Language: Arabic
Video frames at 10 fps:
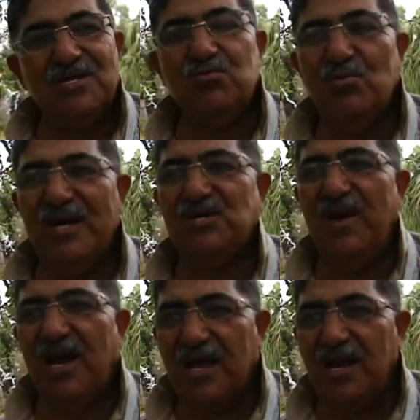اسمه
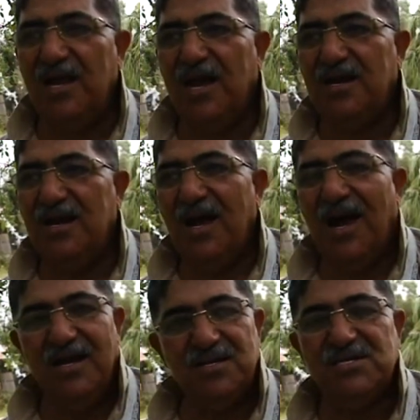مجمع الخلان
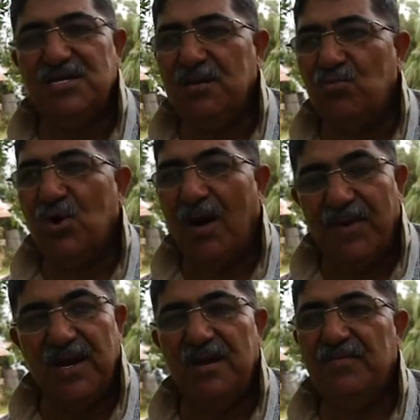عند سيدي بو
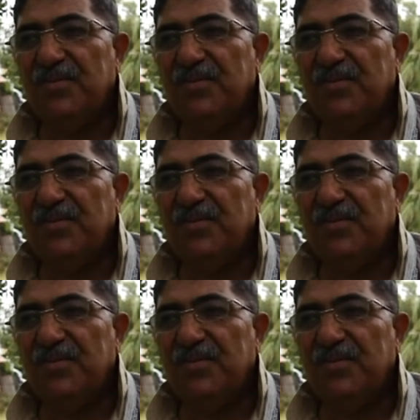بوقبرين